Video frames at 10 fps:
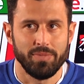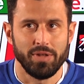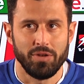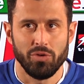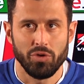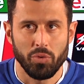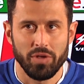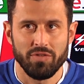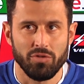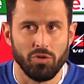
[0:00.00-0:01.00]
E noi
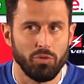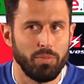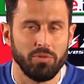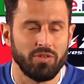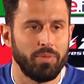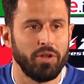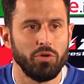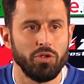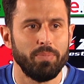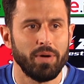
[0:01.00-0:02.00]
questo lo dobbiamo sapere
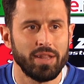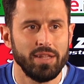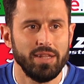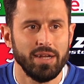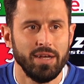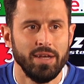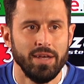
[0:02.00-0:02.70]
ogni partita,